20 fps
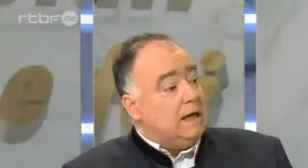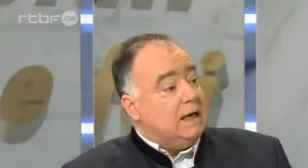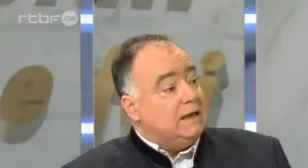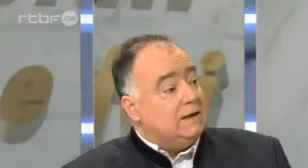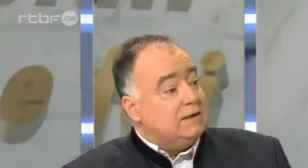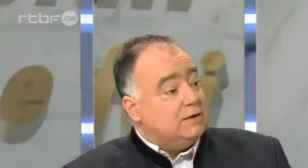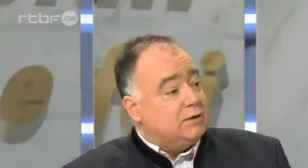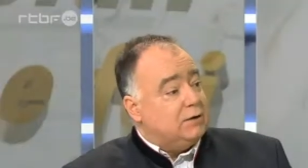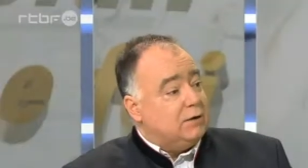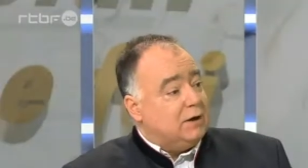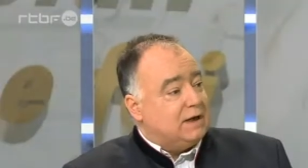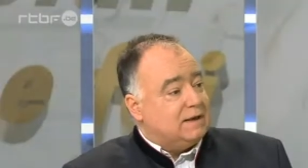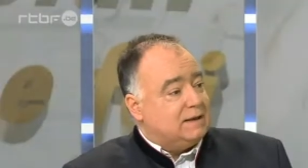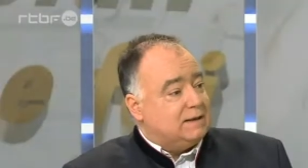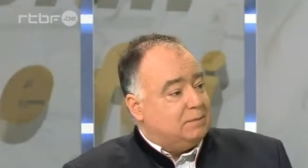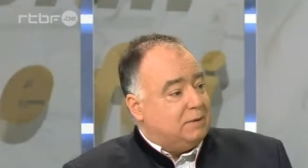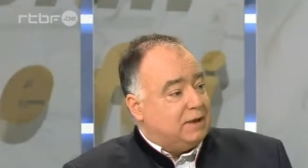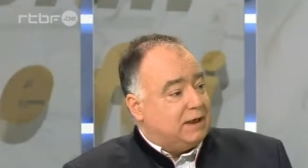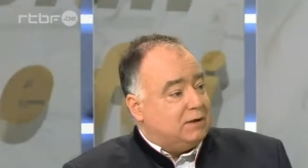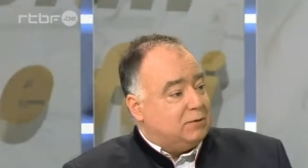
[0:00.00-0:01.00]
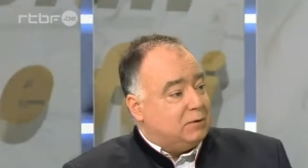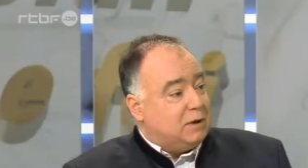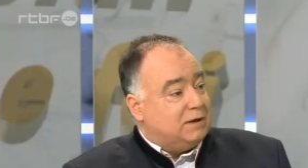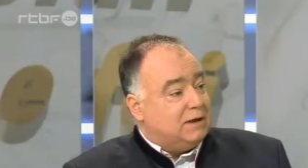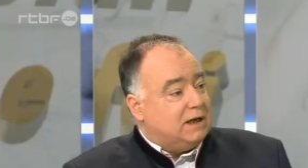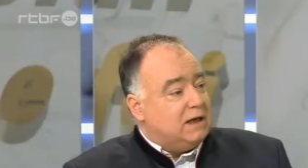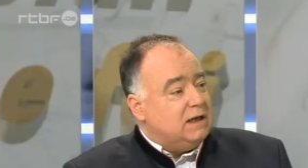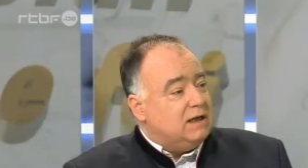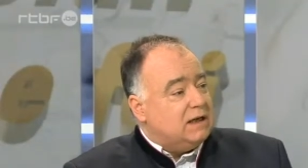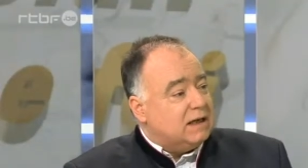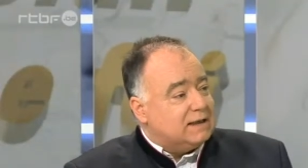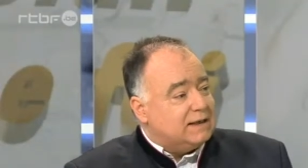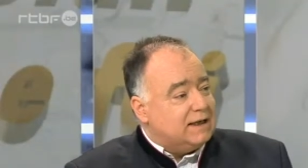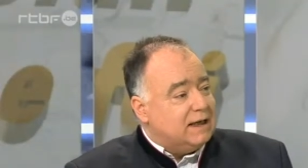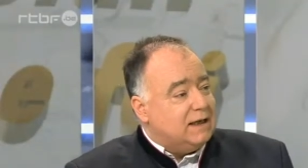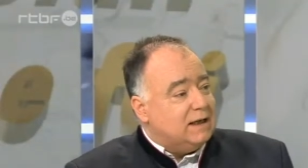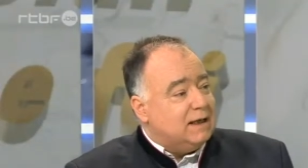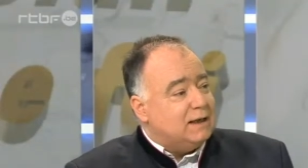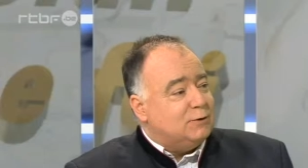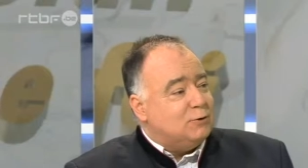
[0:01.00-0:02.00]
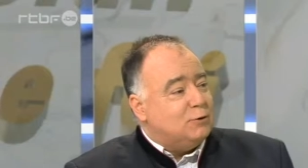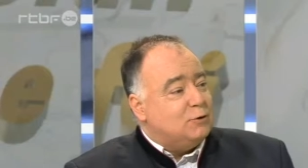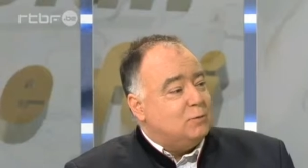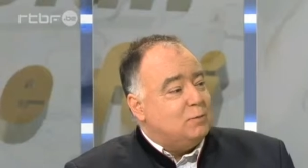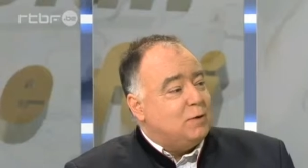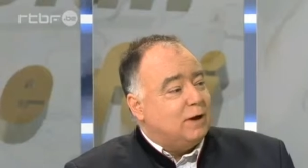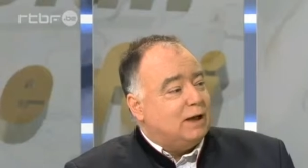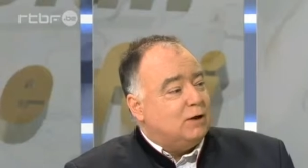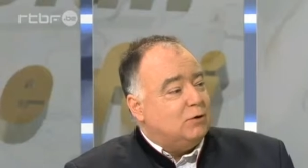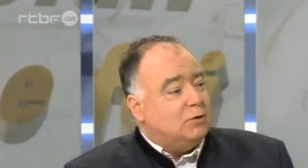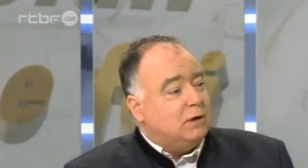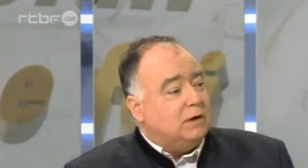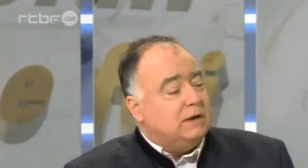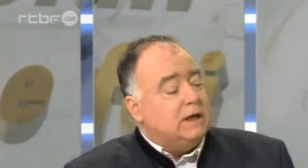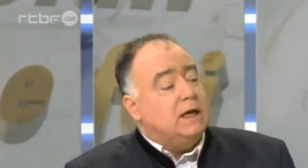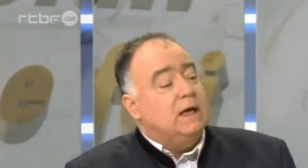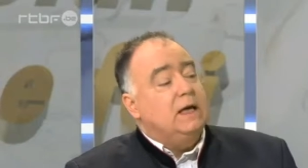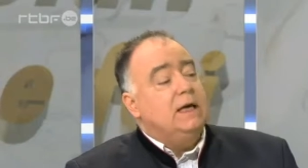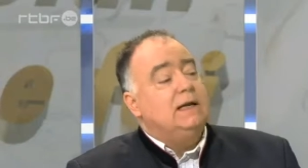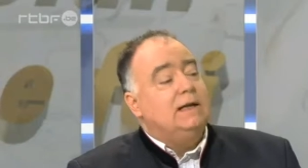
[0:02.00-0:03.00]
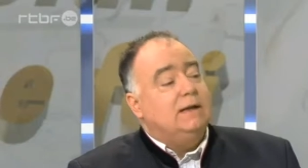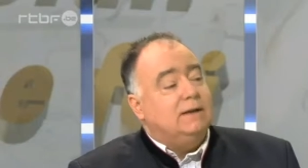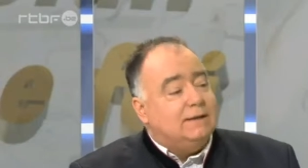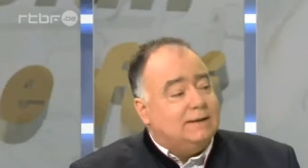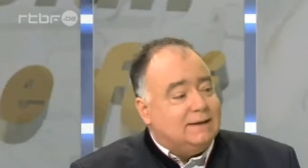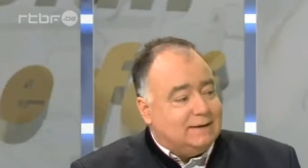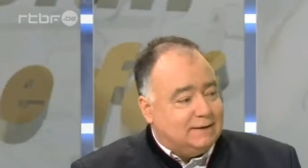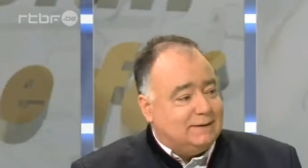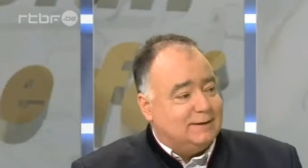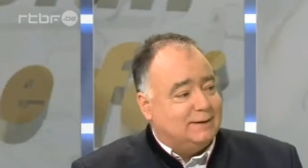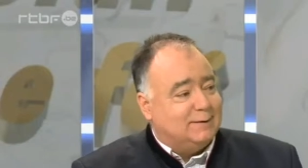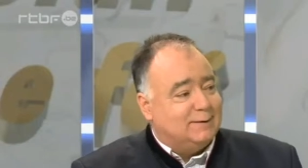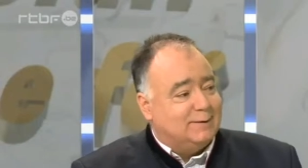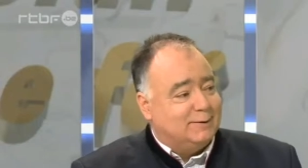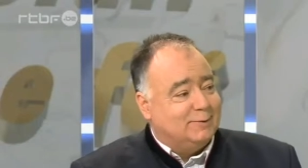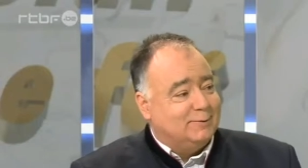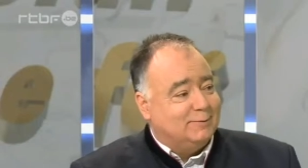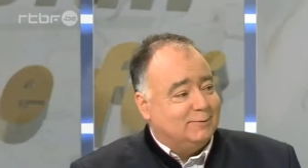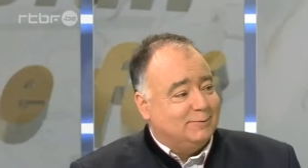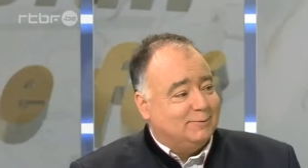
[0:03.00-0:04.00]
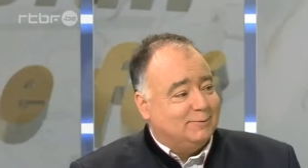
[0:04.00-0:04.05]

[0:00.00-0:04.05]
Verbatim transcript: Est-ce que la spiritualité ignatienne est une spiritualité élitiste